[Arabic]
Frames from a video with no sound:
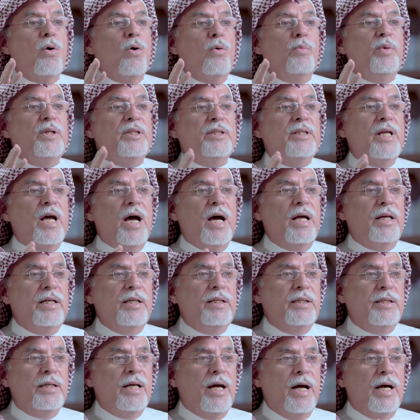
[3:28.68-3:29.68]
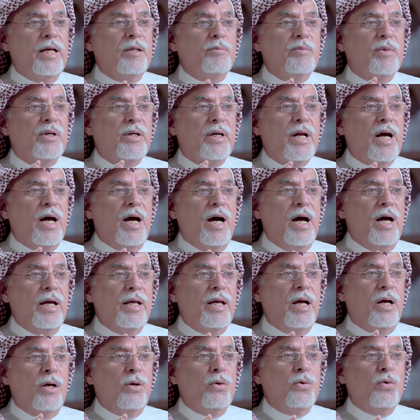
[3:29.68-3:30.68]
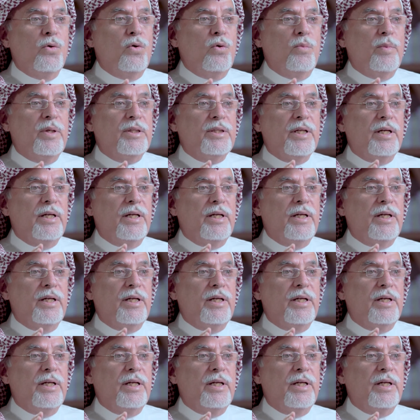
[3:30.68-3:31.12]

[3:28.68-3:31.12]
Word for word: وبالتالي كان من رعايا حكومة